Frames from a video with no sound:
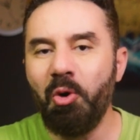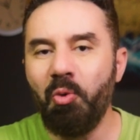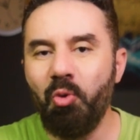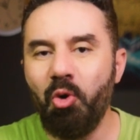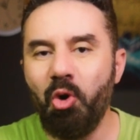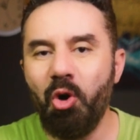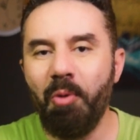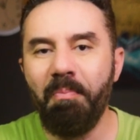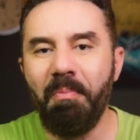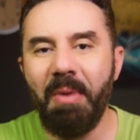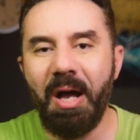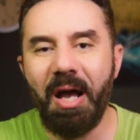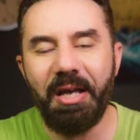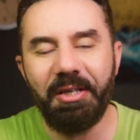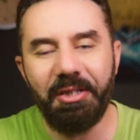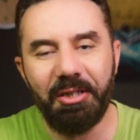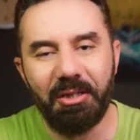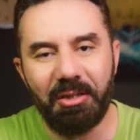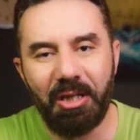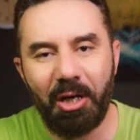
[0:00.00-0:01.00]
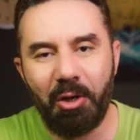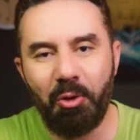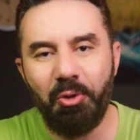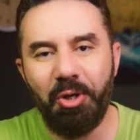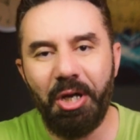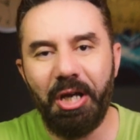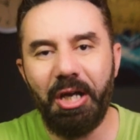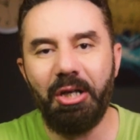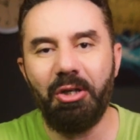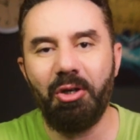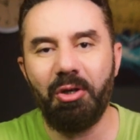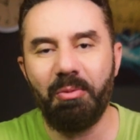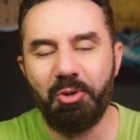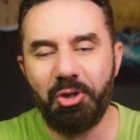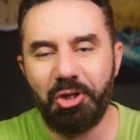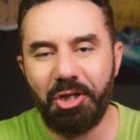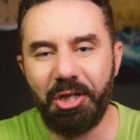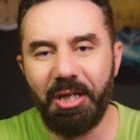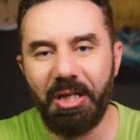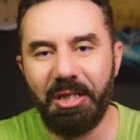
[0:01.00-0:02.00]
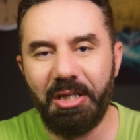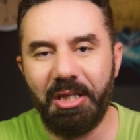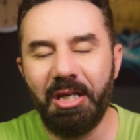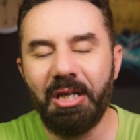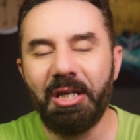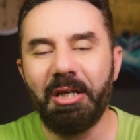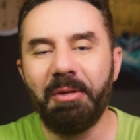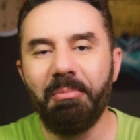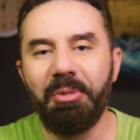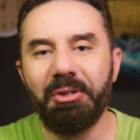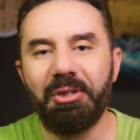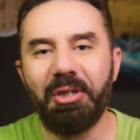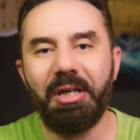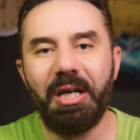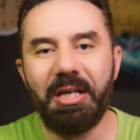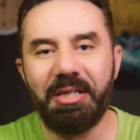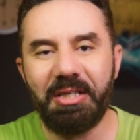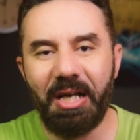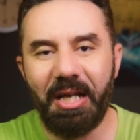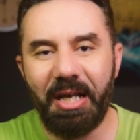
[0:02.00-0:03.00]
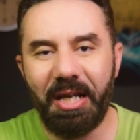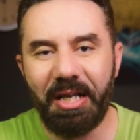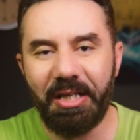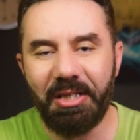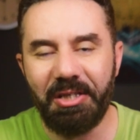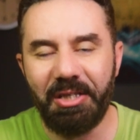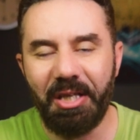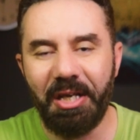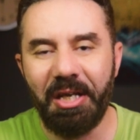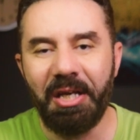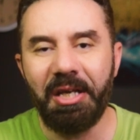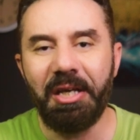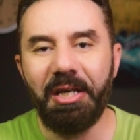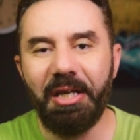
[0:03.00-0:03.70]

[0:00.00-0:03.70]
وهم يقدروا يحلوا المشكله دي بطريقه سهله جدا